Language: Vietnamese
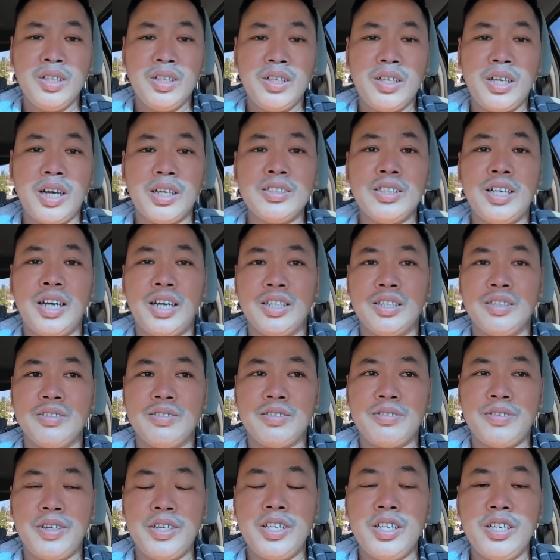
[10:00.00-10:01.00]
cẩn thận
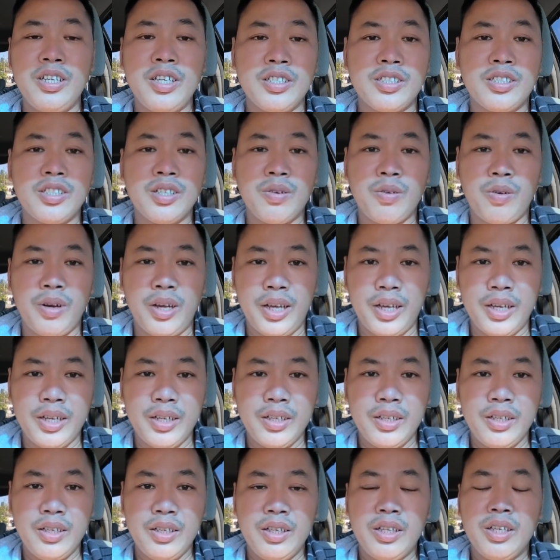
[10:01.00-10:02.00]
phải giữ gìn sức khỏe
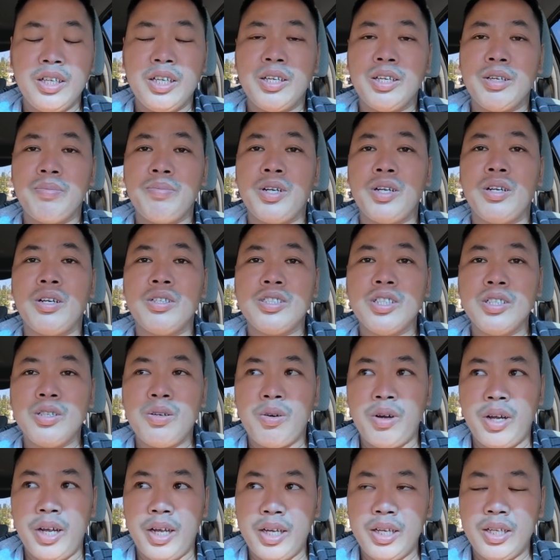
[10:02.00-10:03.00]
mình có sức
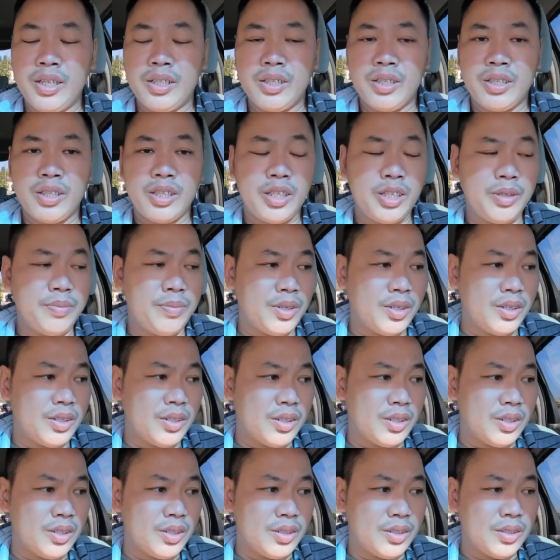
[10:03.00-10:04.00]
khỏe thì
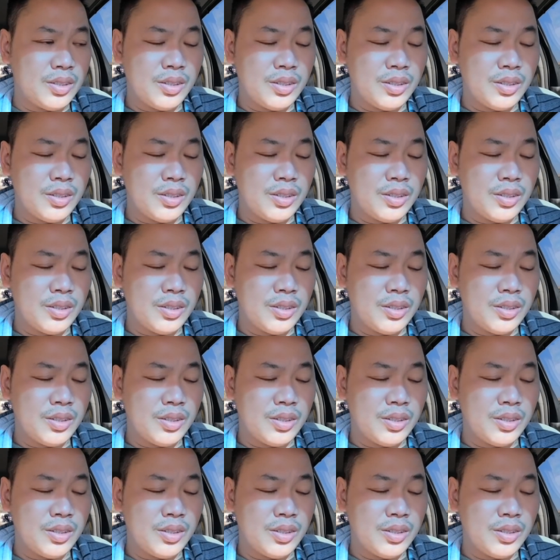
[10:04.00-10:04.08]
mình à,